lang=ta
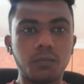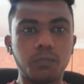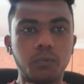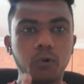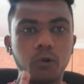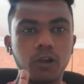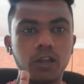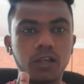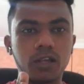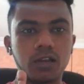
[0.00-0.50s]

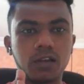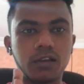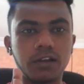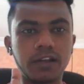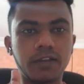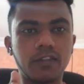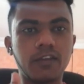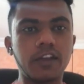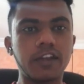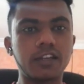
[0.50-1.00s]
போன
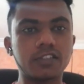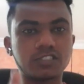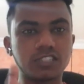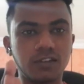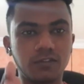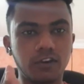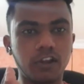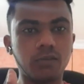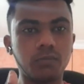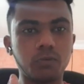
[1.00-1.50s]
ட்ரெயின் ட்ரெயினர்ஸ்
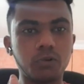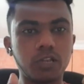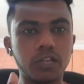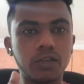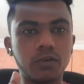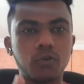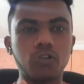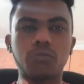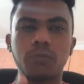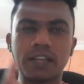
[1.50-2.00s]
நான் வரும்போதே ஒரு